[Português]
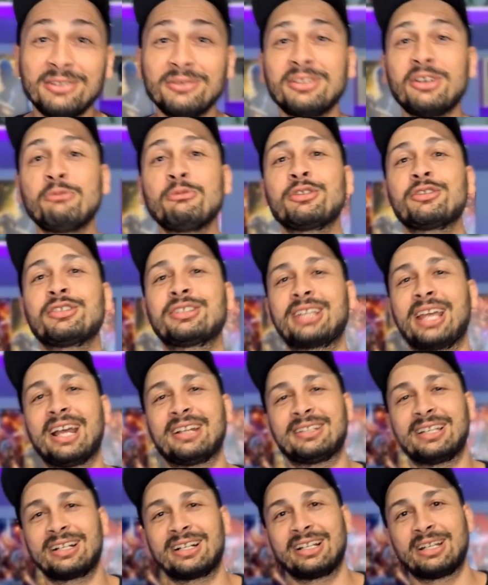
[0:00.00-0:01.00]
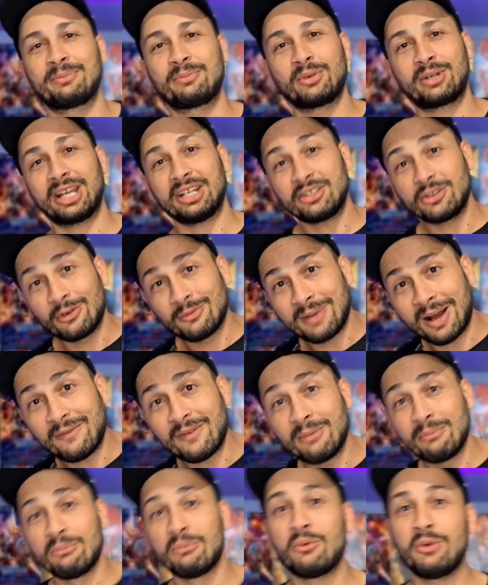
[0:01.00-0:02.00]
Mas não deu muito certo, né, galera? Porque
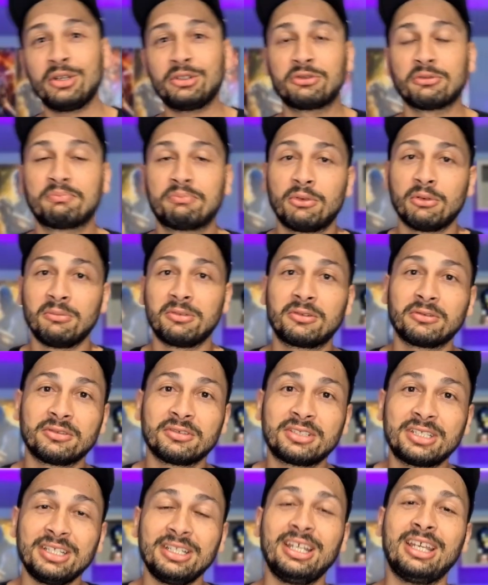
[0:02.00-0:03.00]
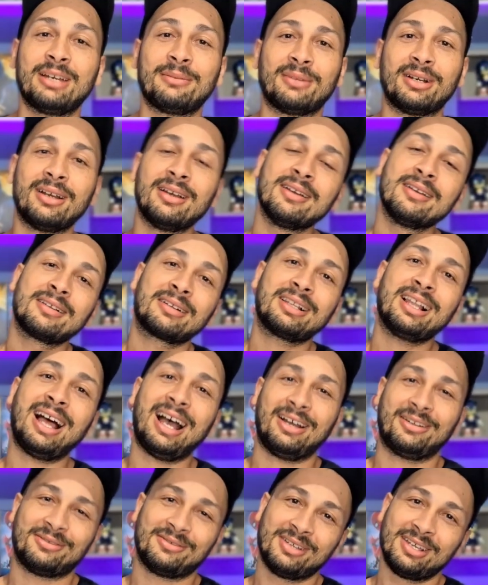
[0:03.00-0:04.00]
derrubava muito o público do cinema.
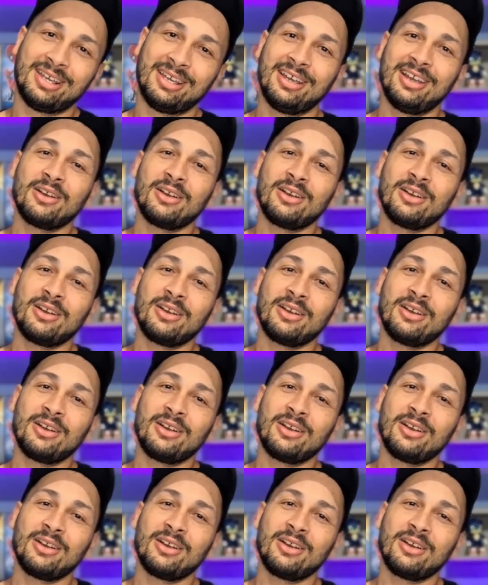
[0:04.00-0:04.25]
Claro,